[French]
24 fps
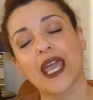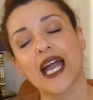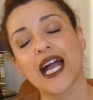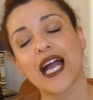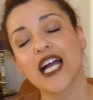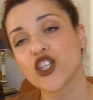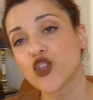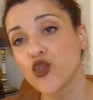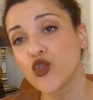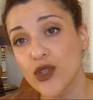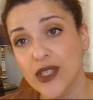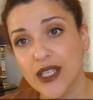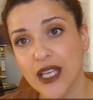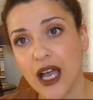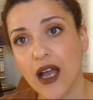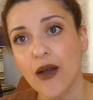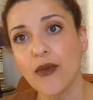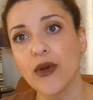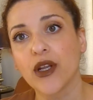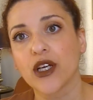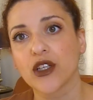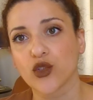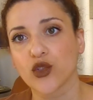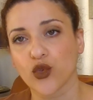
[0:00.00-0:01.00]

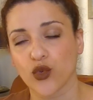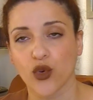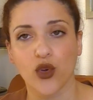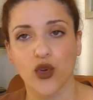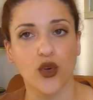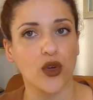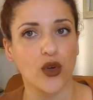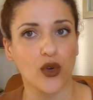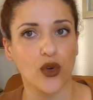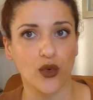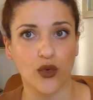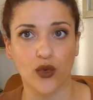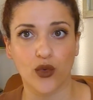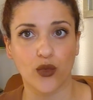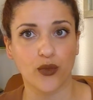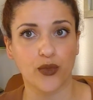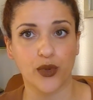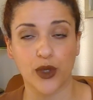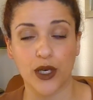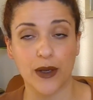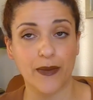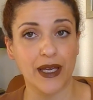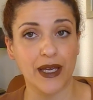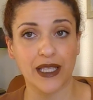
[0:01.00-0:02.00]
ajustables, donc on
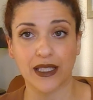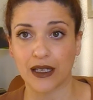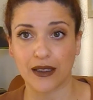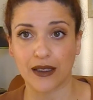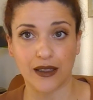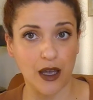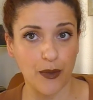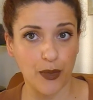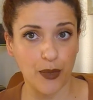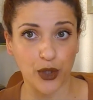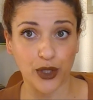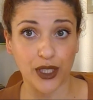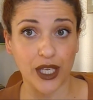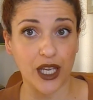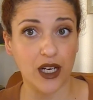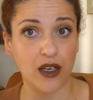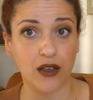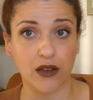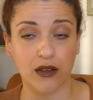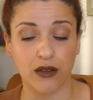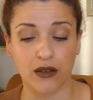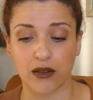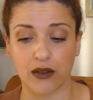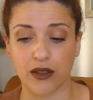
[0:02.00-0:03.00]
peut les mettre à n'importe
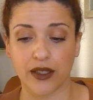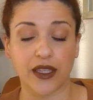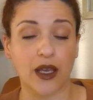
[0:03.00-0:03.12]
quel,